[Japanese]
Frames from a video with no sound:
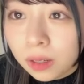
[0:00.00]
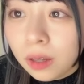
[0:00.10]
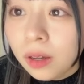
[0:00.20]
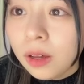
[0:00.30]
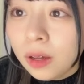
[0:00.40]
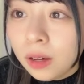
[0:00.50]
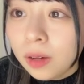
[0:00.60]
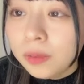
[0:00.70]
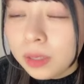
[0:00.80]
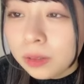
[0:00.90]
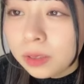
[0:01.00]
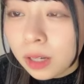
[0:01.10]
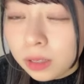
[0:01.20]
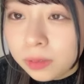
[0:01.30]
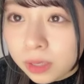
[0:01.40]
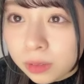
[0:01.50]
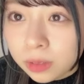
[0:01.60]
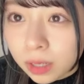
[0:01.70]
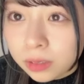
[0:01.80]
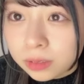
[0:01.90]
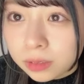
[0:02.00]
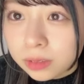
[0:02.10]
ああ見たことある見たことあるあ